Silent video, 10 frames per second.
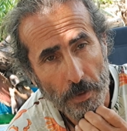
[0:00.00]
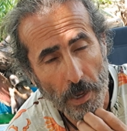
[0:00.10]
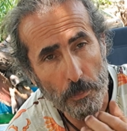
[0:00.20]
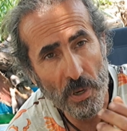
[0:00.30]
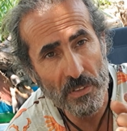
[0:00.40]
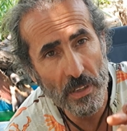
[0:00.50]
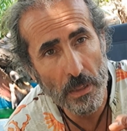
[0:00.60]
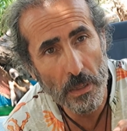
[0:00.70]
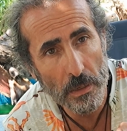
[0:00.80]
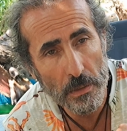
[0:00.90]
Ya
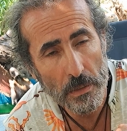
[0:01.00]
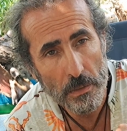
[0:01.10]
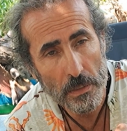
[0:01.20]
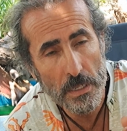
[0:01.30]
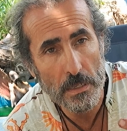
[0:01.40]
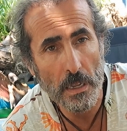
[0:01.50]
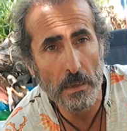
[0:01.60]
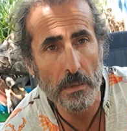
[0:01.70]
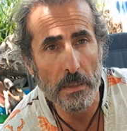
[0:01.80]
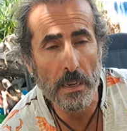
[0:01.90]
Batılıların
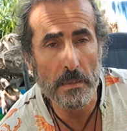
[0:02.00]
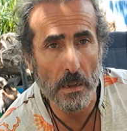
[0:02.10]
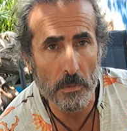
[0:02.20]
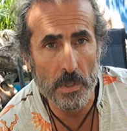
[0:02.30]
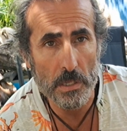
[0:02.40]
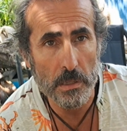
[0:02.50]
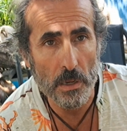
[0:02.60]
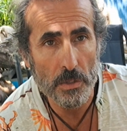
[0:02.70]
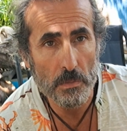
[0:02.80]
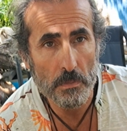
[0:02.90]
sizden ders alması
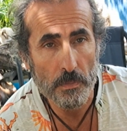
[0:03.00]
lazım.